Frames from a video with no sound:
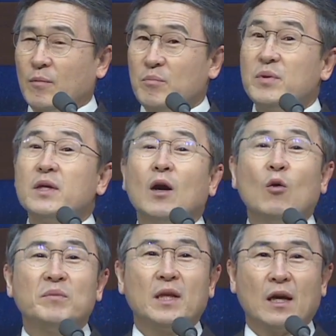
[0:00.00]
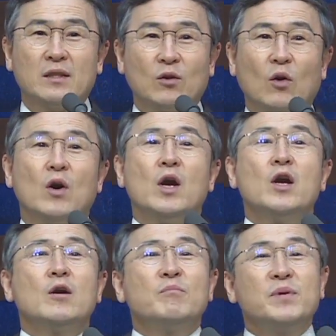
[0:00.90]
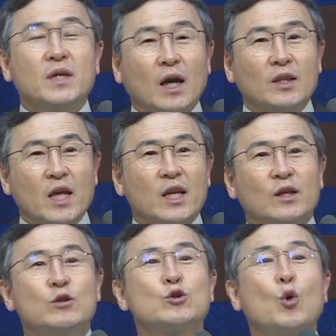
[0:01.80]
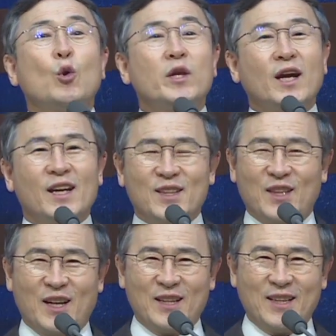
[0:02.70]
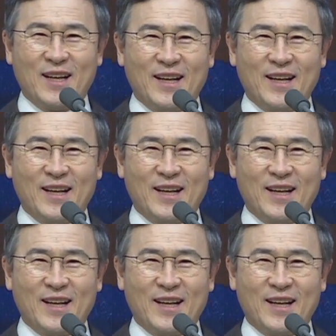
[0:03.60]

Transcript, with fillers: 비가 옵니다가 아니라 비가 내리는 소리가 있나이다.